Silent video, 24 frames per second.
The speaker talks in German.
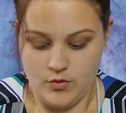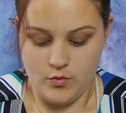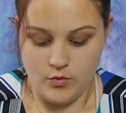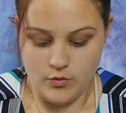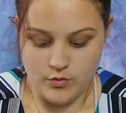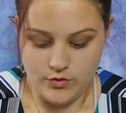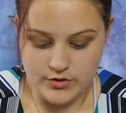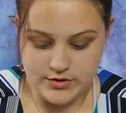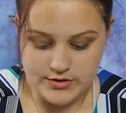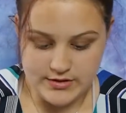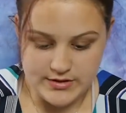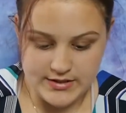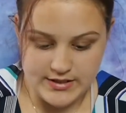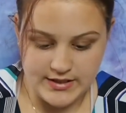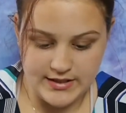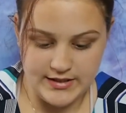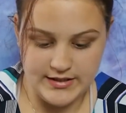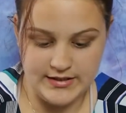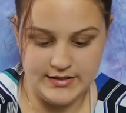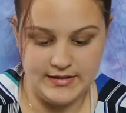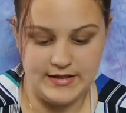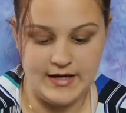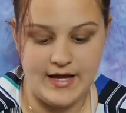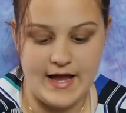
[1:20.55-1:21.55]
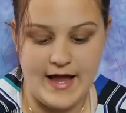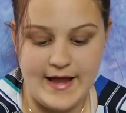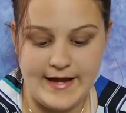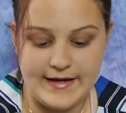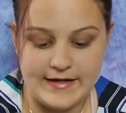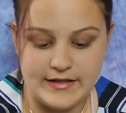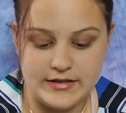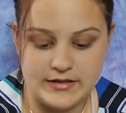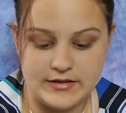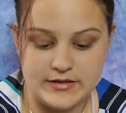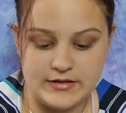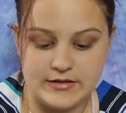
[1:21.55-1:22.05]
Und
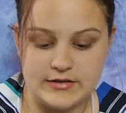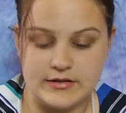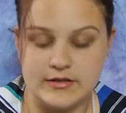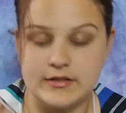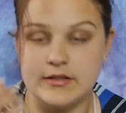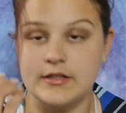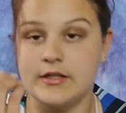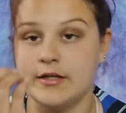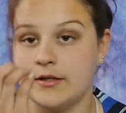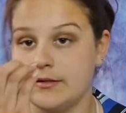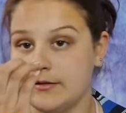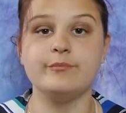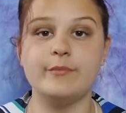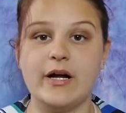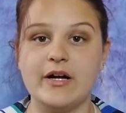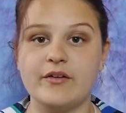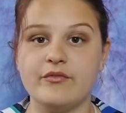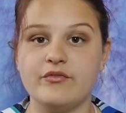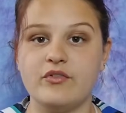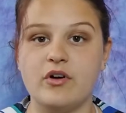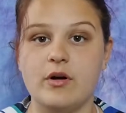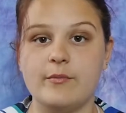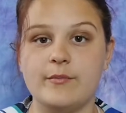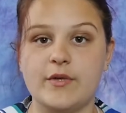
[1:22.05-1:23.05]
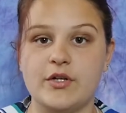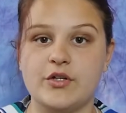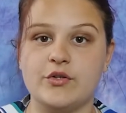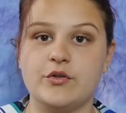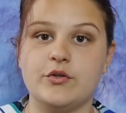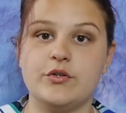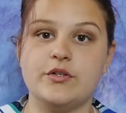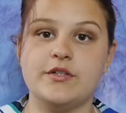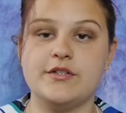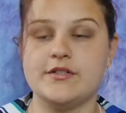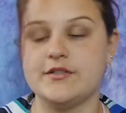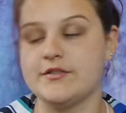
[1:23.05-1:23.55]
eine Backform
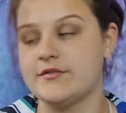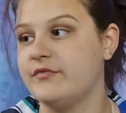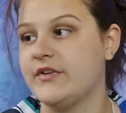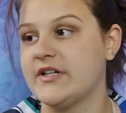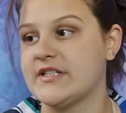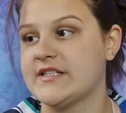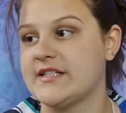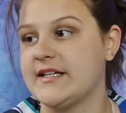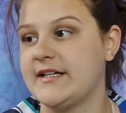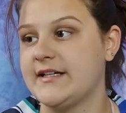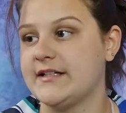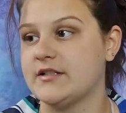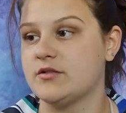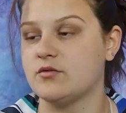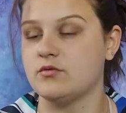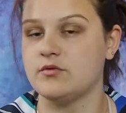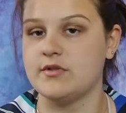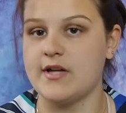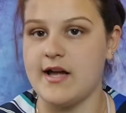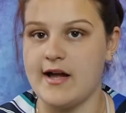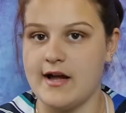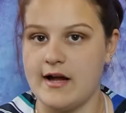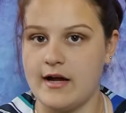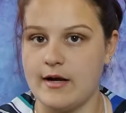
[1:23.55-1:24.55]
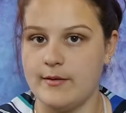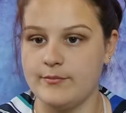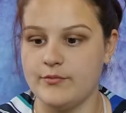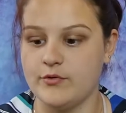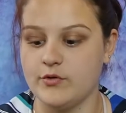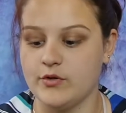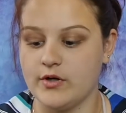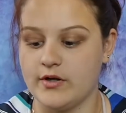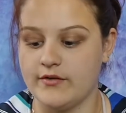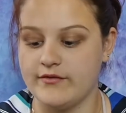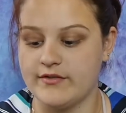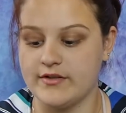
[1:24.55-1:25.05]
natürlich, was ihr jetzt so da habt
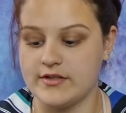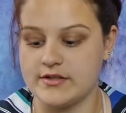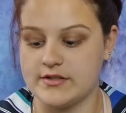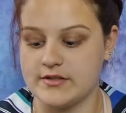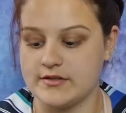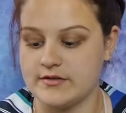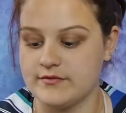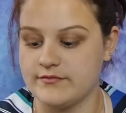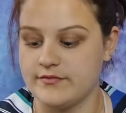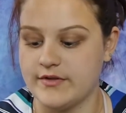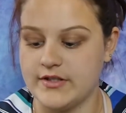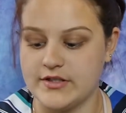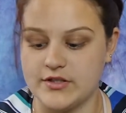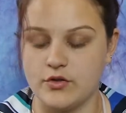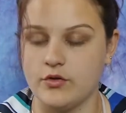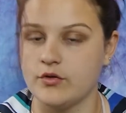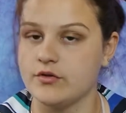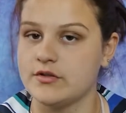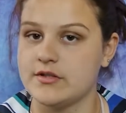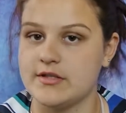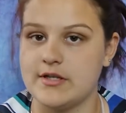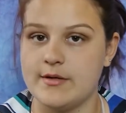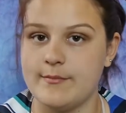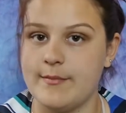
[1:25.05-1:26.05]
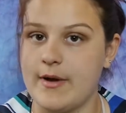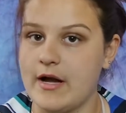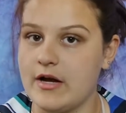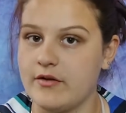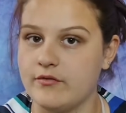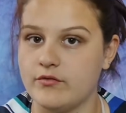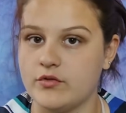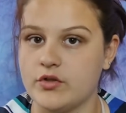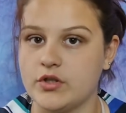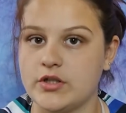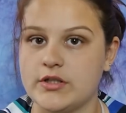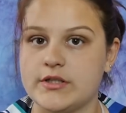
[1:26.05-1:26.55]
oder was, welche Größe ihr
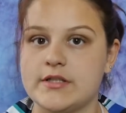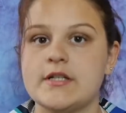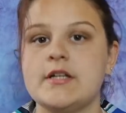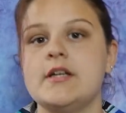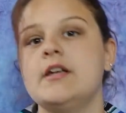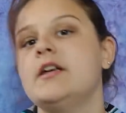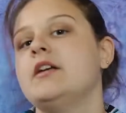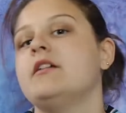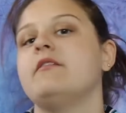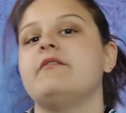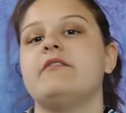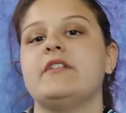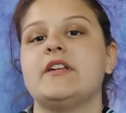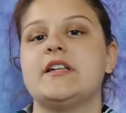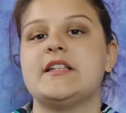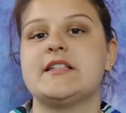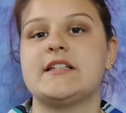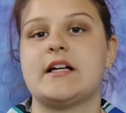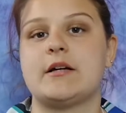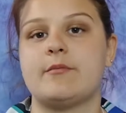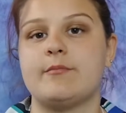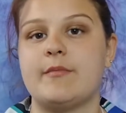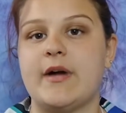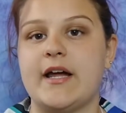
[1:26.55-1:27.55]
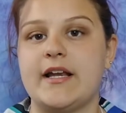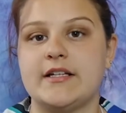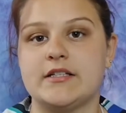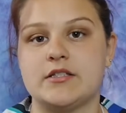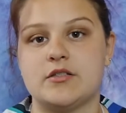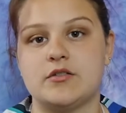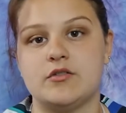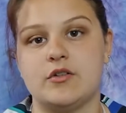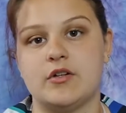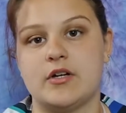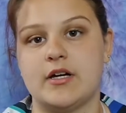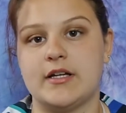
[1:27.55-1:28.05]
machen wollt. Wie gesagt, meine
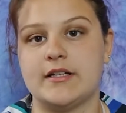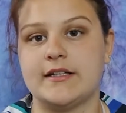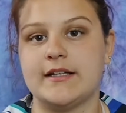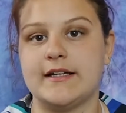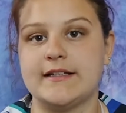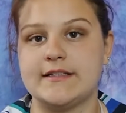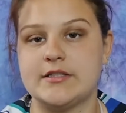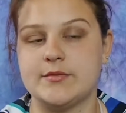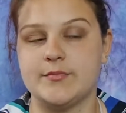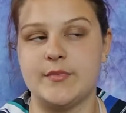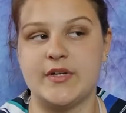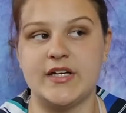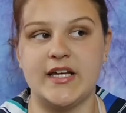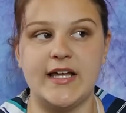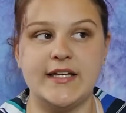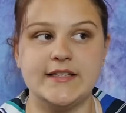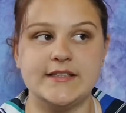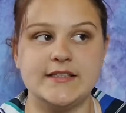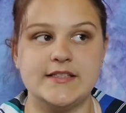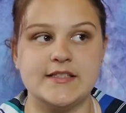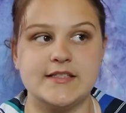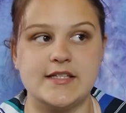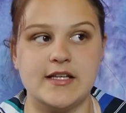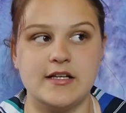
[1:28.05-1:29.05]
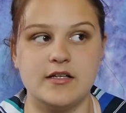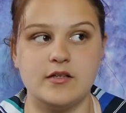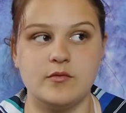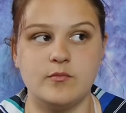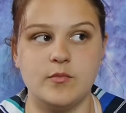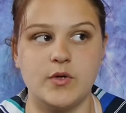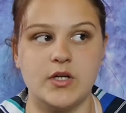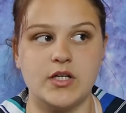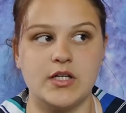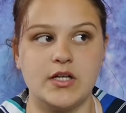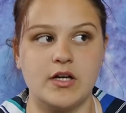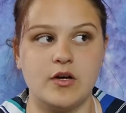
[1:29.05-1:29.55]
ist ca. 30 x 30
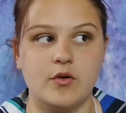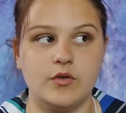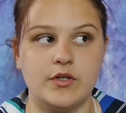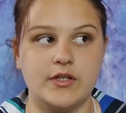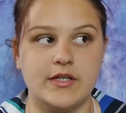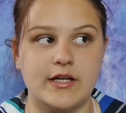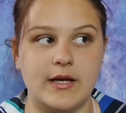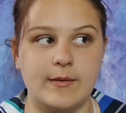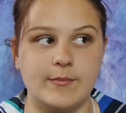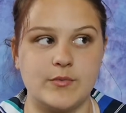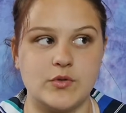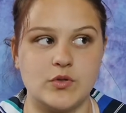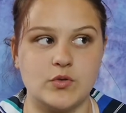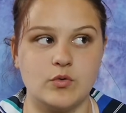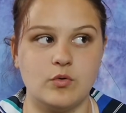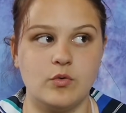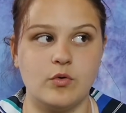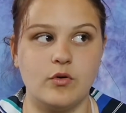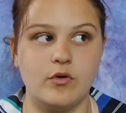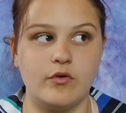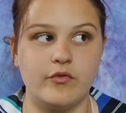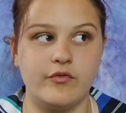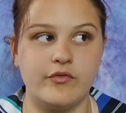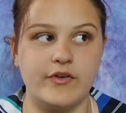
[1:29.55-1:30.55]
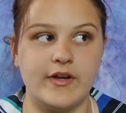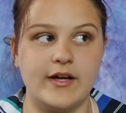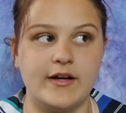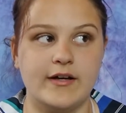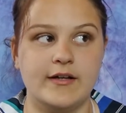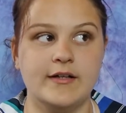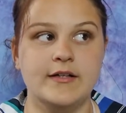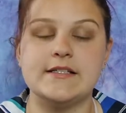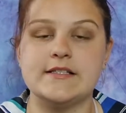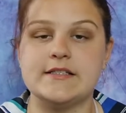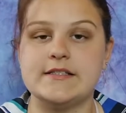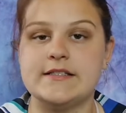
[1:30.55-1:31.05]
cm und ich habe so ungefähr
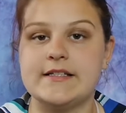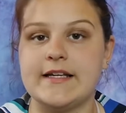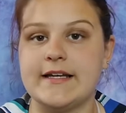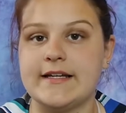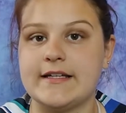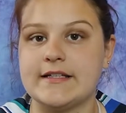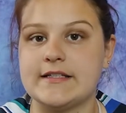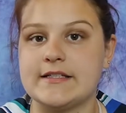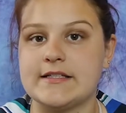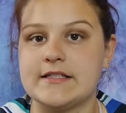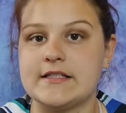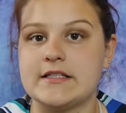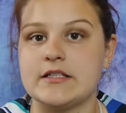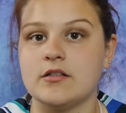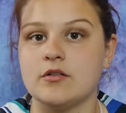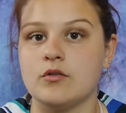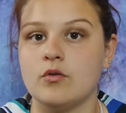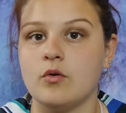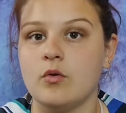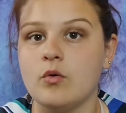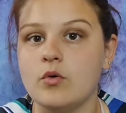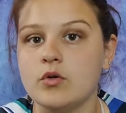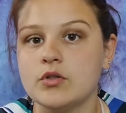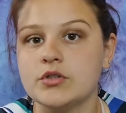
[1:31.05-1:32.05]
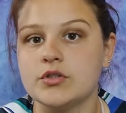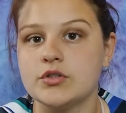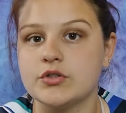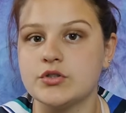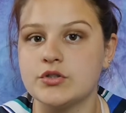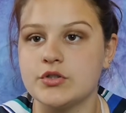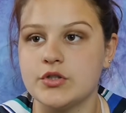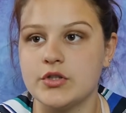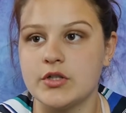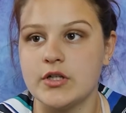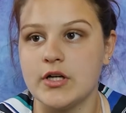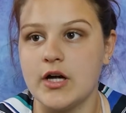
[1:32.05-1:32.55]
sechs große
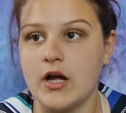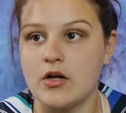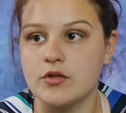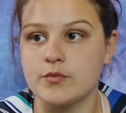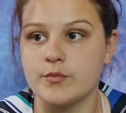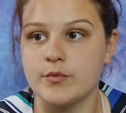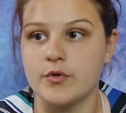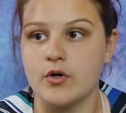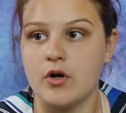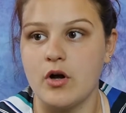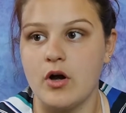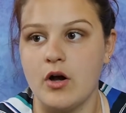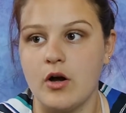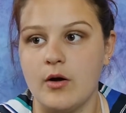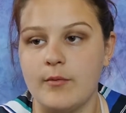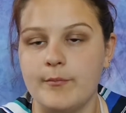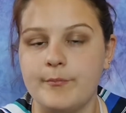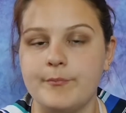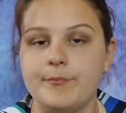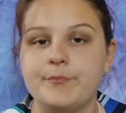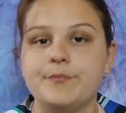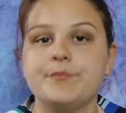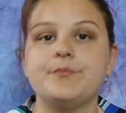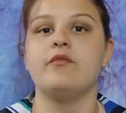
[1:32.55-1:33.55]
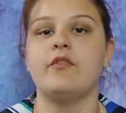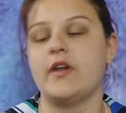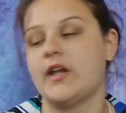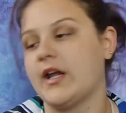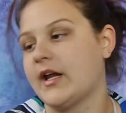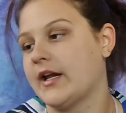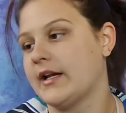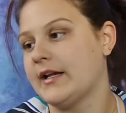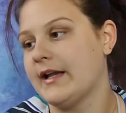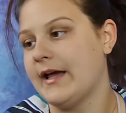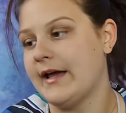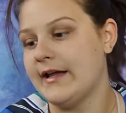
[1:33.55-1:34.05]
Stücke rausbekommen. Wenn ihr
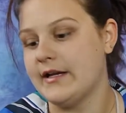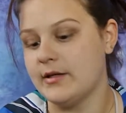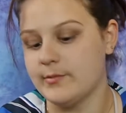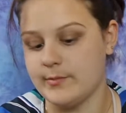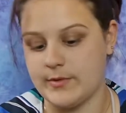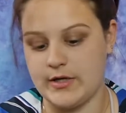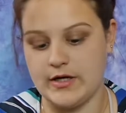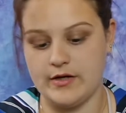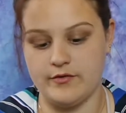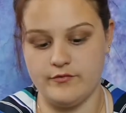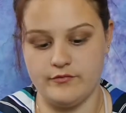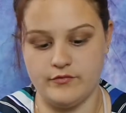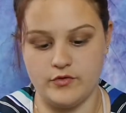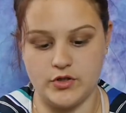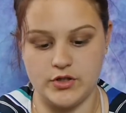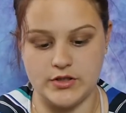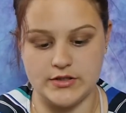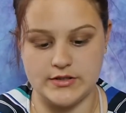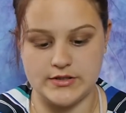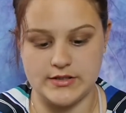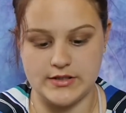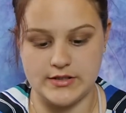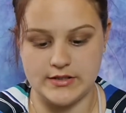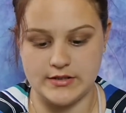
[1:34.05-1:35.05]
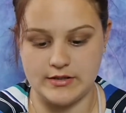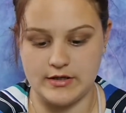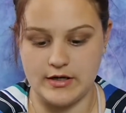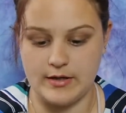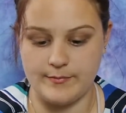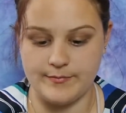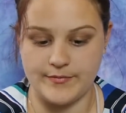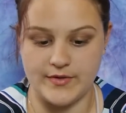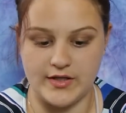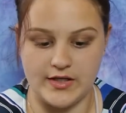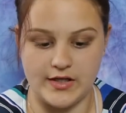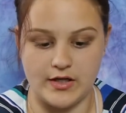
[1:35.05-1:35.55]
kleine machen wollt, dann
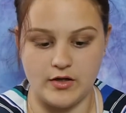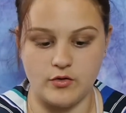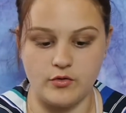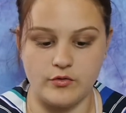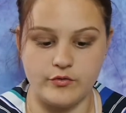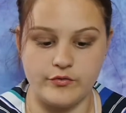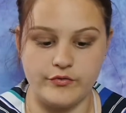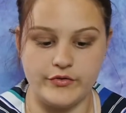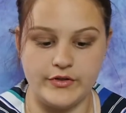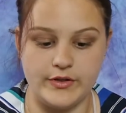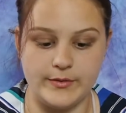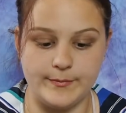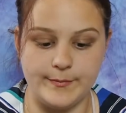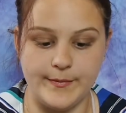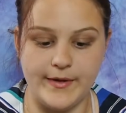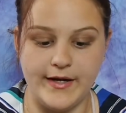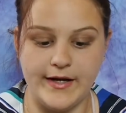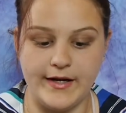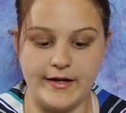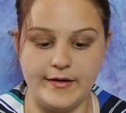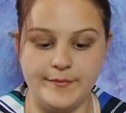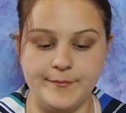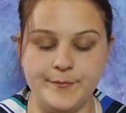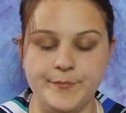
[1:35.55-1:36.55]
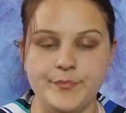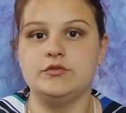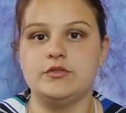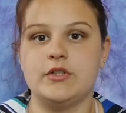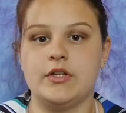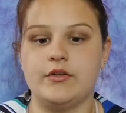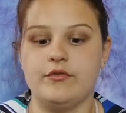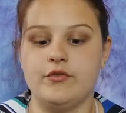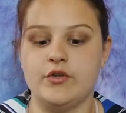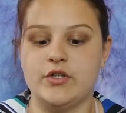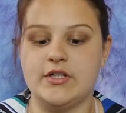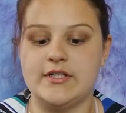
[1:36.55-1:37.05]
habt ihr ja viel mehr. Und
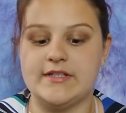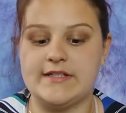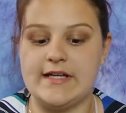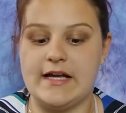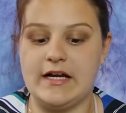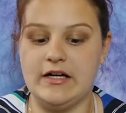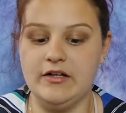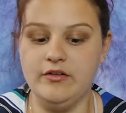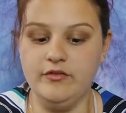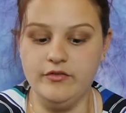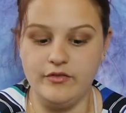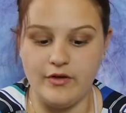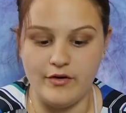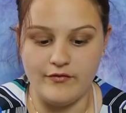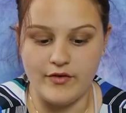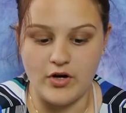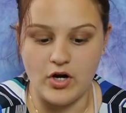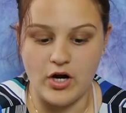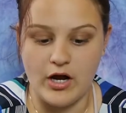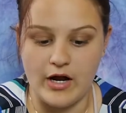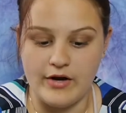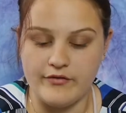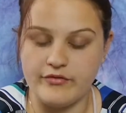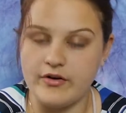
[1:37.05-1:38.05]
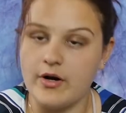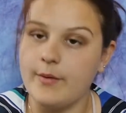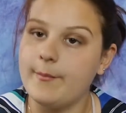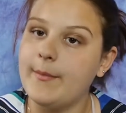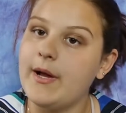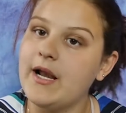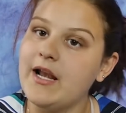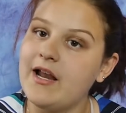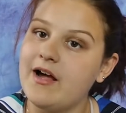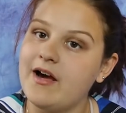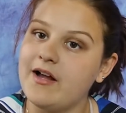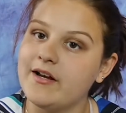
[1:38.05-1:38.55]
dann würde ich sagen, fangen wir auch einfach
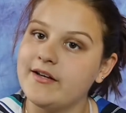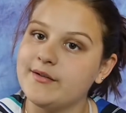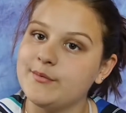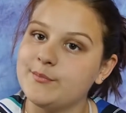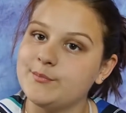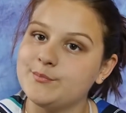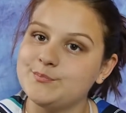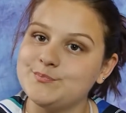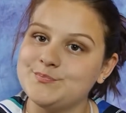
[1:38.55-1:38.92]
mal an.